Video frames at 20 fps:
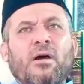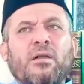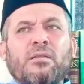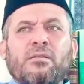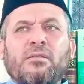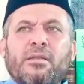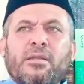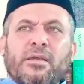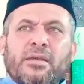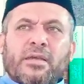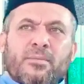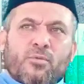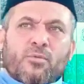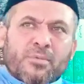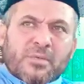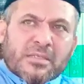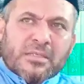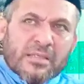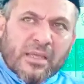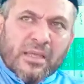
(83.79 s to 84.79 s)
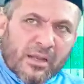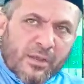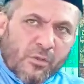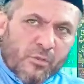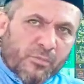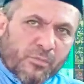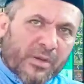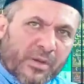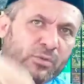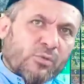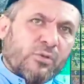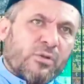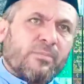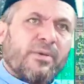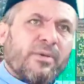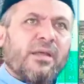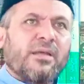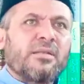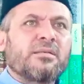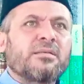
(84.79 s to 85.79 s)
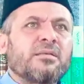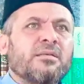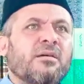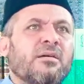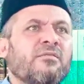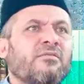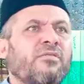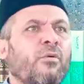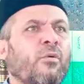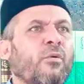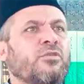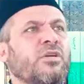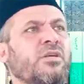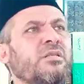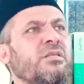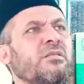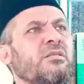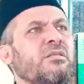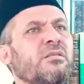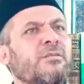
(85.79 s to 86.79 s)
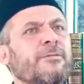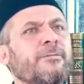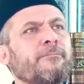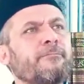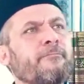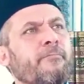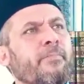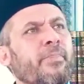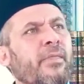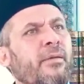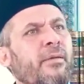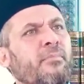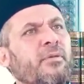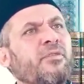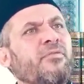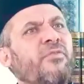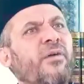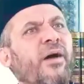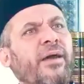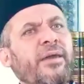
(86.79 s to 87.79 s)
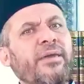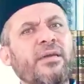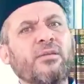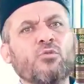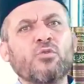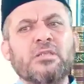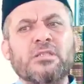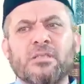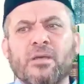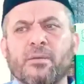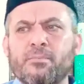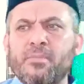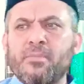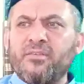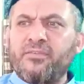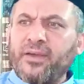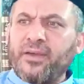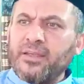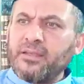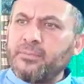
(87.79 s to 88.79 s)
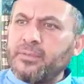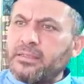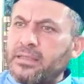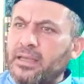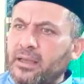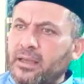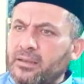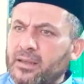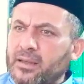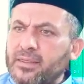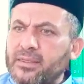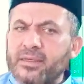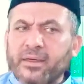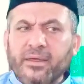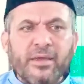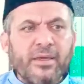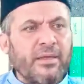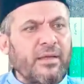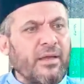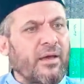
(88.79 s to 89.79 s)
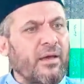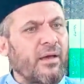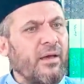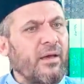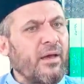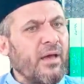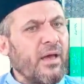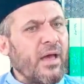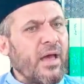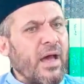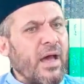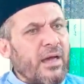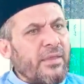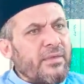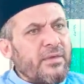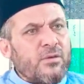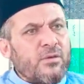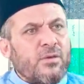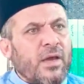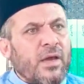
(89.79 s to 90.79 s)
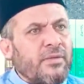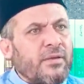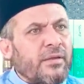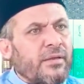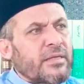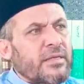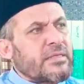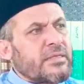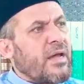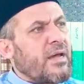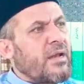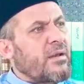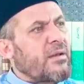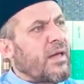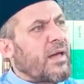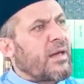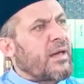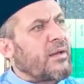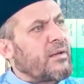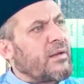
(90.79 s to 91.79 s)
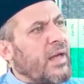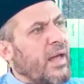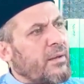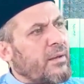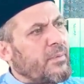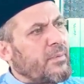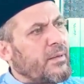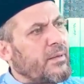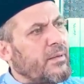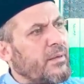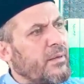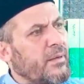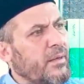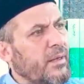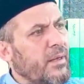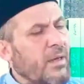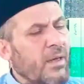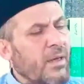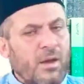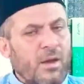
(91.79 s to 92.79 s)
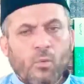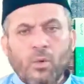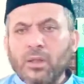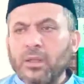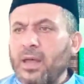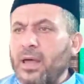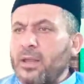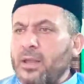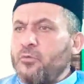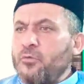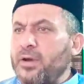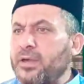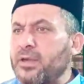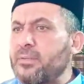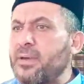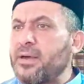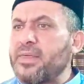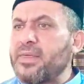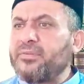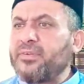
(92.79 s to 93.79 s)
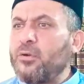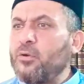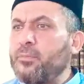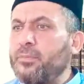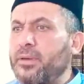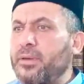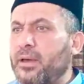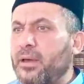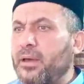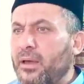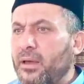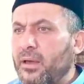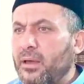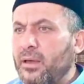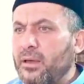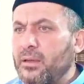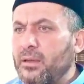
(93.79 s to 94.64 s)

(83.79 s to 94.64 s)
الطريق يمر بالصحراء ثم يدخل البلد فوجدت مدفعيه تنصب مدفعيه ميدان هذه ثقيله هذه هذه القتال الحربي والله انا افكر ماذا يفعلون بها